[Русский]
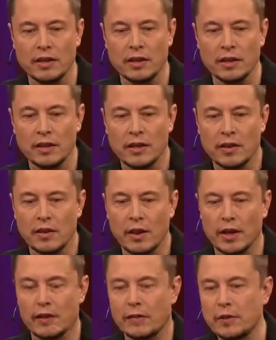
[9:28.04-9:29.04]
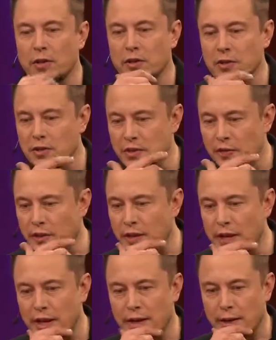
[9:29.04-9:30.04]
Полагаю,
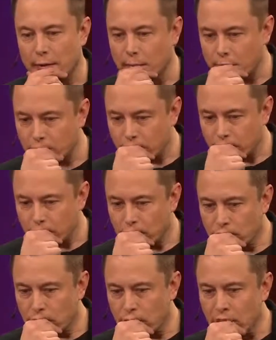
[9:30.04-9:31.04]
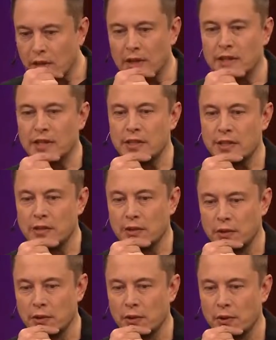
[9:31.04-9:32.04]
если бы надо было
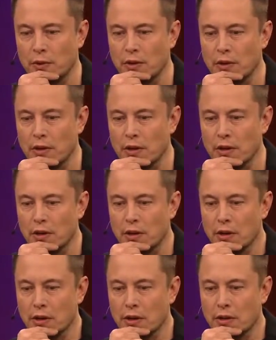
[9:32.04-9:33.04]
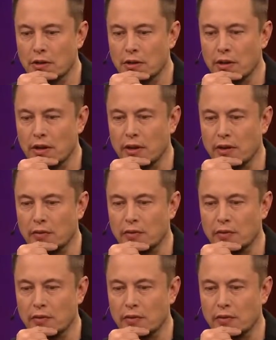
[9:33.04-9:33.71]
пустить линию через